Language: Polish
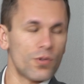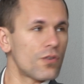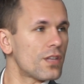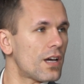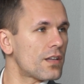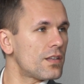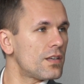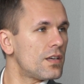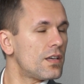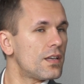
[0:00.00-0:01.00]
były kontakty,
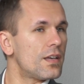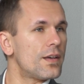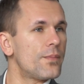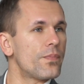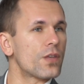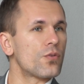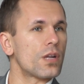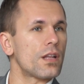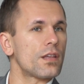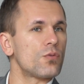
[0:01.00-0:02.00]

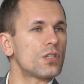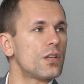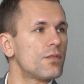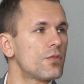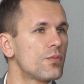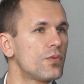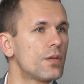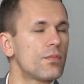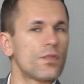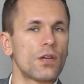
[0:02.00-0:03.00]
które na tej uczelni
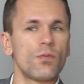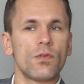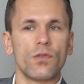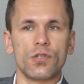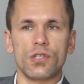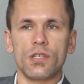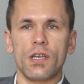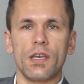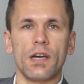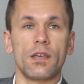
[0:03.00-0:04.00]
wyrobiłem, zarówno w
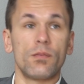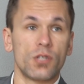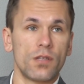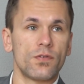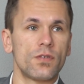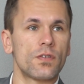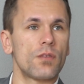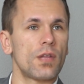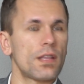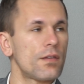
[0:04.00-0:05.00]
Olsztynie, jak i przede
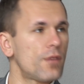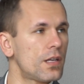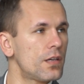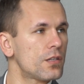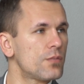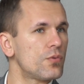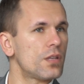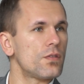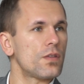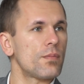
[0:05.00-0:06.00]
wszystkim na Tajwanie, gdzie był
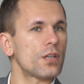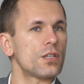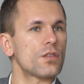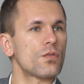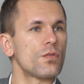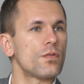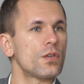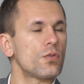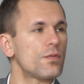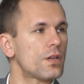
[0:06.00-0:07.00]
jeden z najbardziej
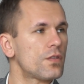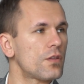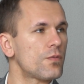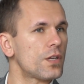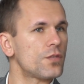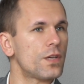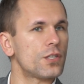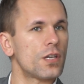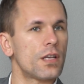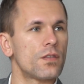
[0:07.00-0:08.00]
ekskluzywnych uniwersytetów na
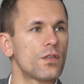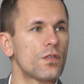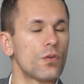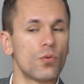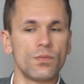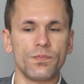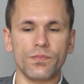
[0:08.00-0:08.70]
świecie, NCCU,